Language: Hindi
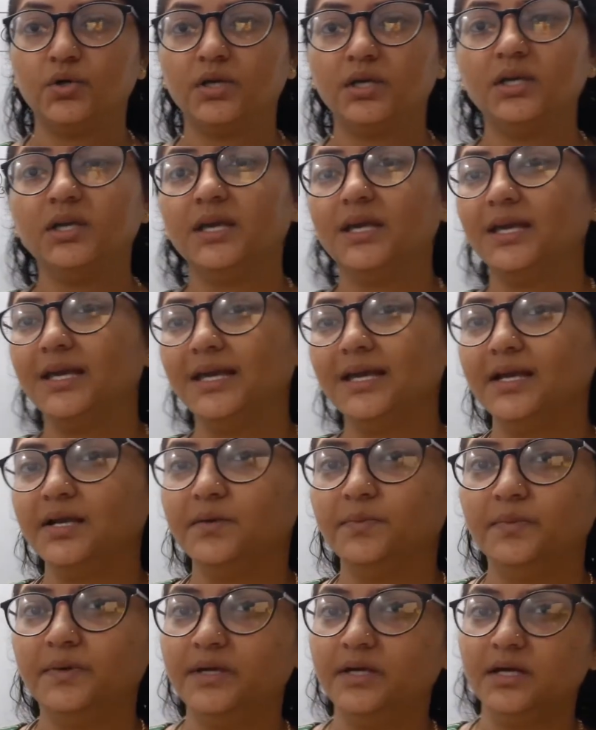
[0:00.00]
कि ए
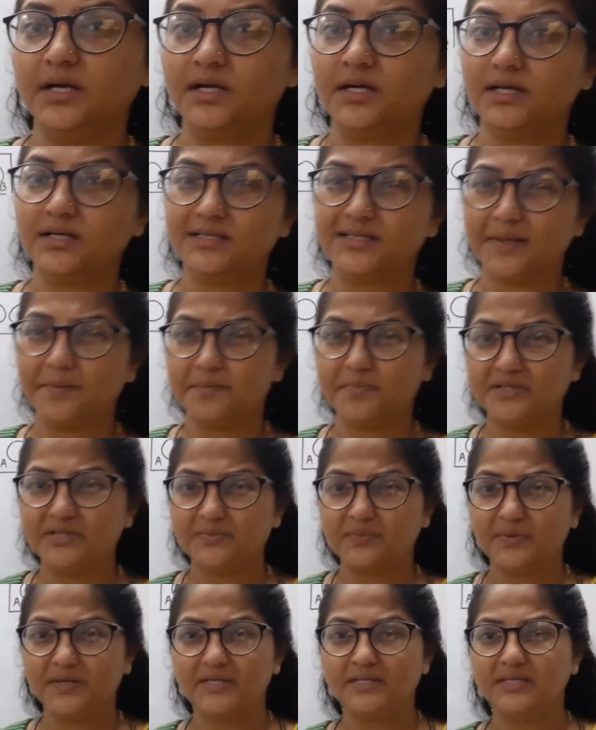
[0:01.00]
एंड बी अगर सैंपल
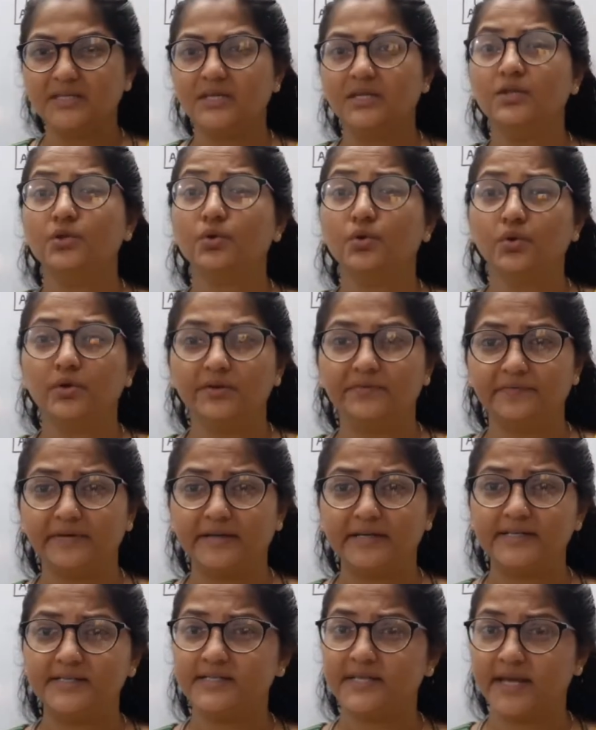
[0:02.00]
स्पेस की दो
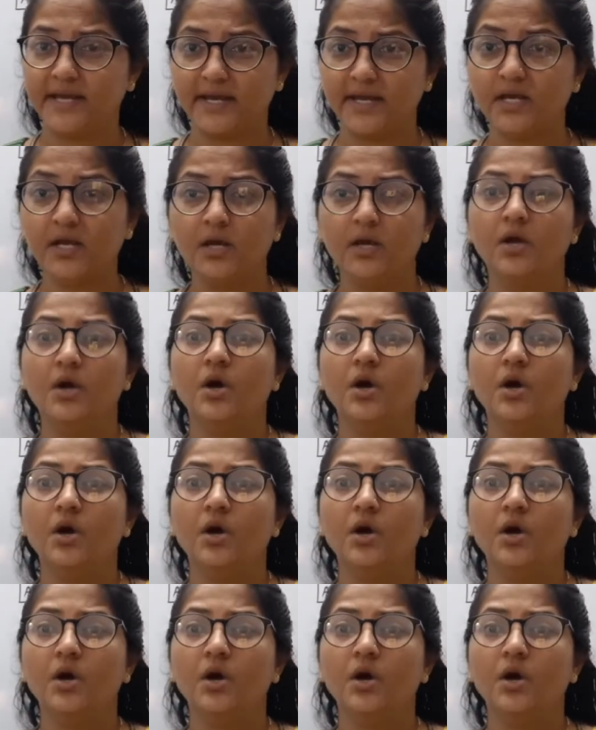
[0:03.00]
इवेंट्स हैं